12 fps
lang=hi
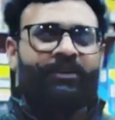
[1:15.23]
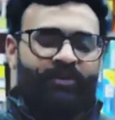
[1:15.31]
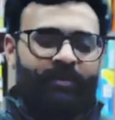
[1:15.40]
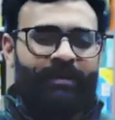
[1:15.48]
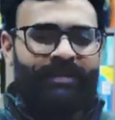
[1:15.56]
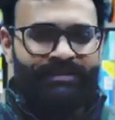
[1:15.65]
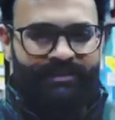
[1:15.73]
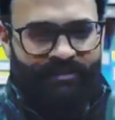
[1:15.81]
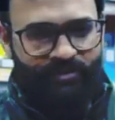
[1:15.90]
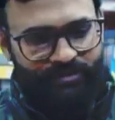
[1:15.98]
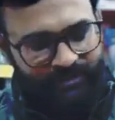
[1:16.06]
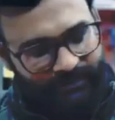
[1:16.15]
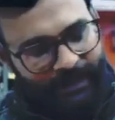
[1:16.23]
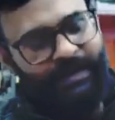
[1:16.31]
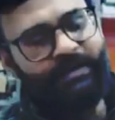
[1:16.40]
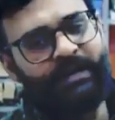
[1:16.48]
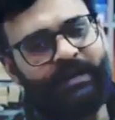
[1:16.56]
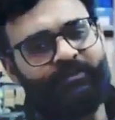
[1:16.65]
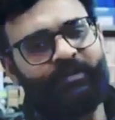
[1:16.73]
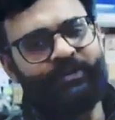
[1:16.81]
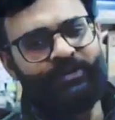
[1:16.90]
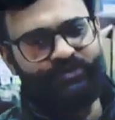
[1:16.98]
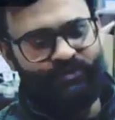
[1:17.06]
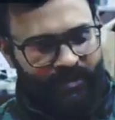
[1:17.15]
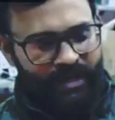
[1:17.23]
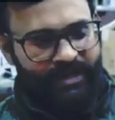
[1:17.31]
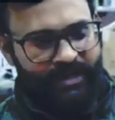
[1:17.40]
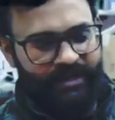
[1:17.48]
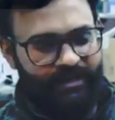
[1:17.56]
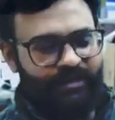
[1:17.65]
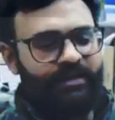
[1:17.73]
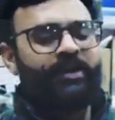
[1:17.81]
तो हमारे चैनल को सब्सक्राइब करें वीडियोस को लाइक करें